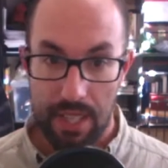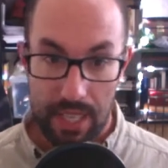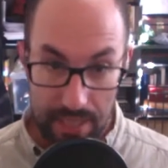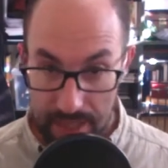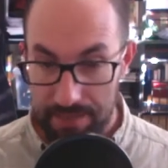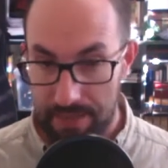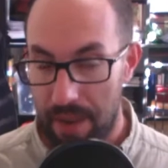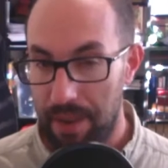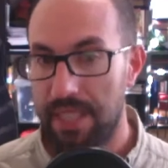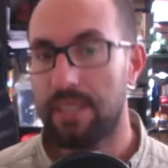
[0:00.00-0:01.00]
Y sí,
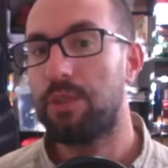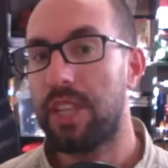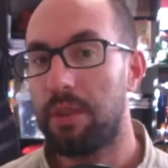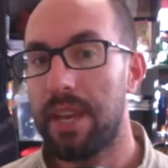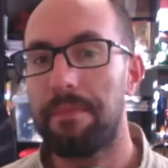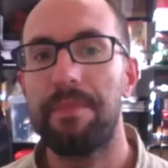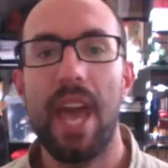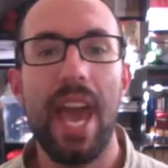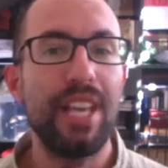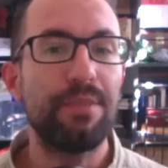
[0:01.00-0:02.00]
habéis escuchado bien,
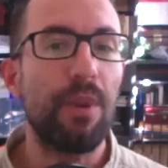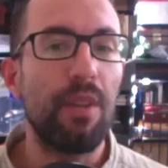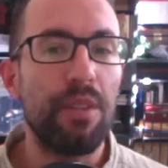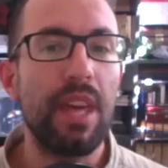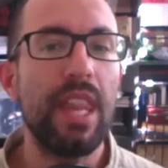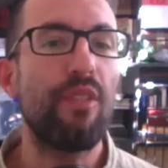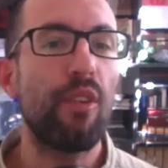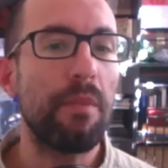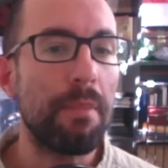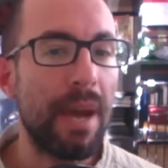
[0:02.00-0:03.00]
Espronceda
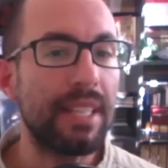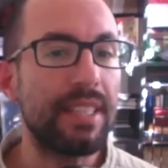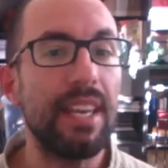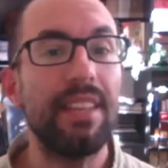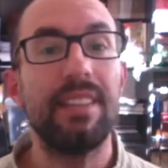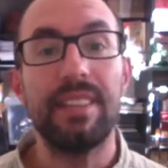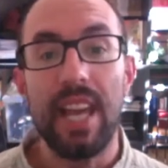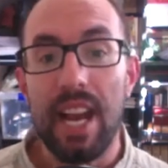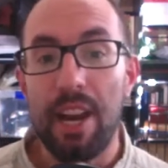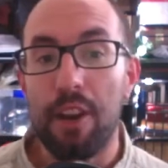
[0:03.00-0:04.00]
forma parte
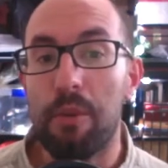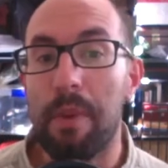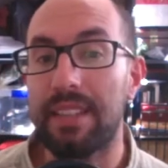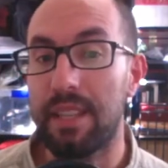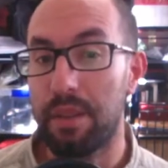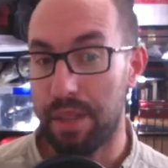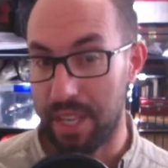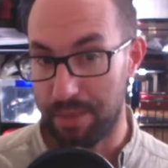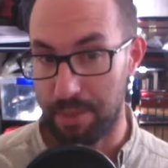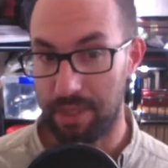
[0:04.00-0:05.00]
del
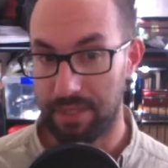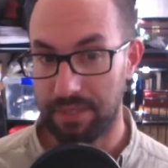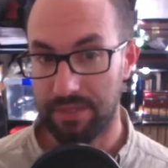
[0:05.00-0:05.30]
romanticismo